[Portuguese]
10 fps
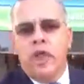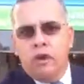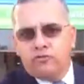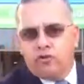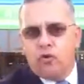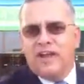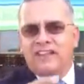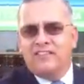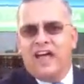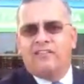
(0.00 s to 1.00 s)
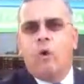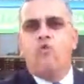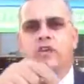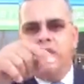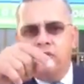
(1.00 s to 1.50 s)
Eu sou candidato ao
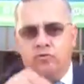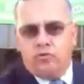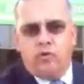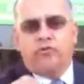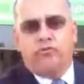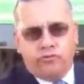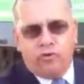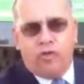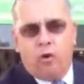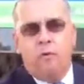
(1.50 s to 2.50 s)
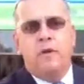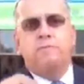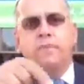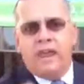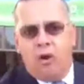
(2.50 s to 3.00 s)
quinto constitucional
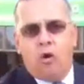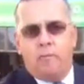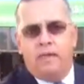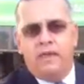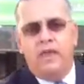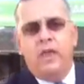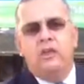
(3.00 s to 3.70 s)
pela OAB,